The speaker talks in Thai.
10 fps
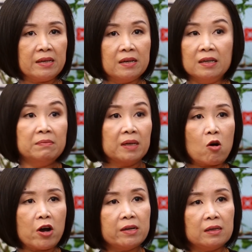เงินมา
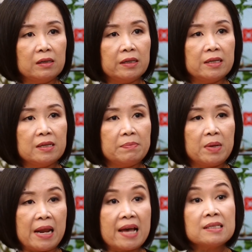ก้อนหนึ่งเลย
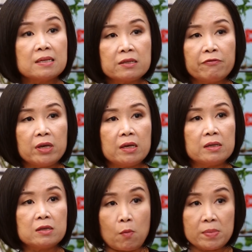เป็น access fee
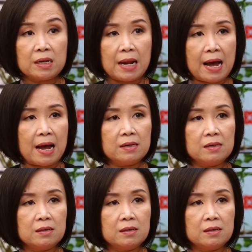20,000 ล้าน